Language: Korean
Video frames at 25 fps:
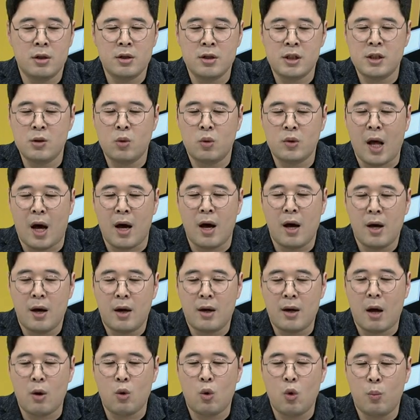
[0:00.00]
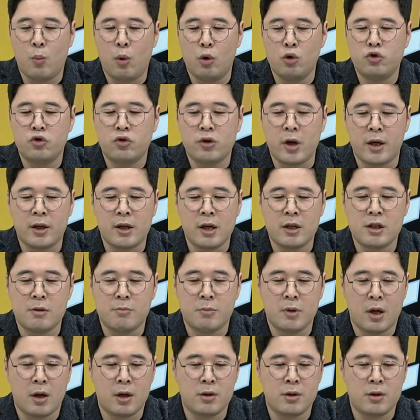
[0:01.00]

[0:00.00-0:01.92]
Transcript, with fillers: 신호다라고 볼 수가 있겠습니다.